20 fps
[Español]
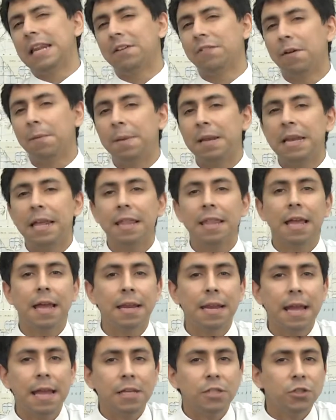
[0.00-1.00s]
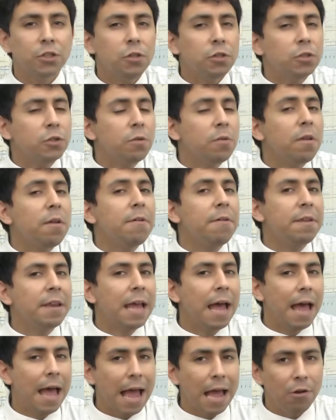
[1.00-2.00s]
la familia de Ana solo
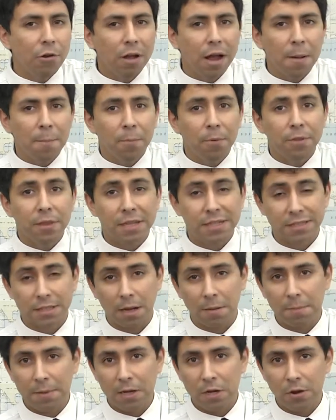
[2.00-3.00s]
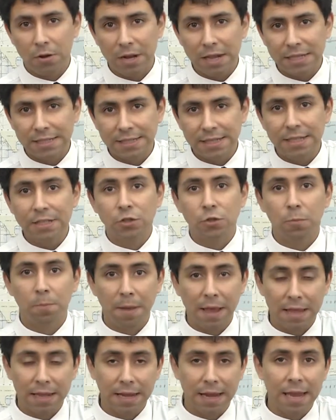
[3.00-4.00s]
sobrevivirá a los campos de exterminio nazi su
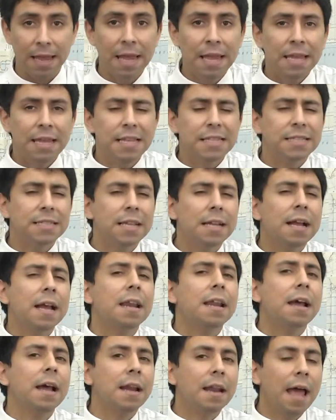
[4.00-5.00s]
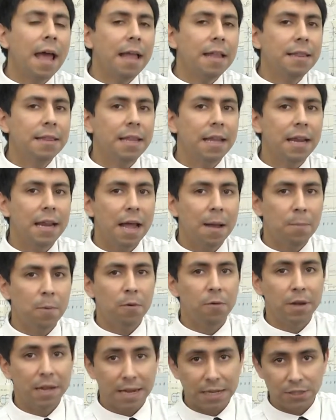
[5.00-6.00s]
padre, quien se encargará de la
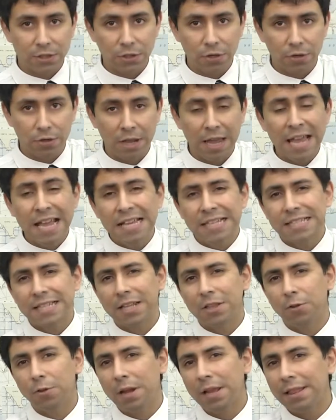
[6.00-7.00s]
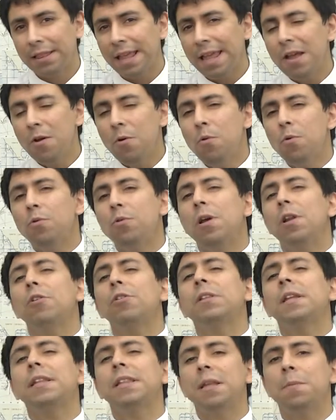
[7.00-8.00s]
publicación, siendo este uno de
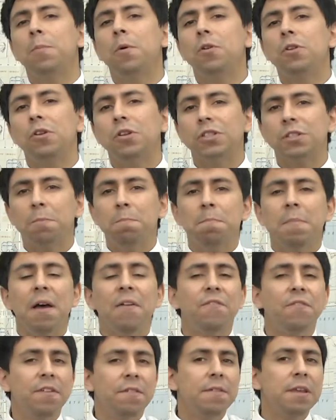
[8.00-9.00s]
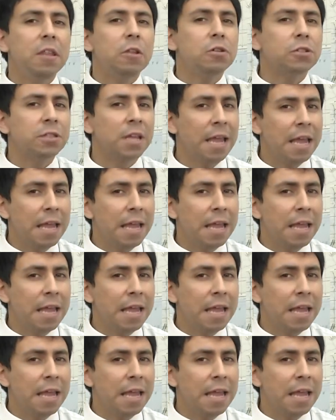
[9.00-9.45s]
los testimonios más vividos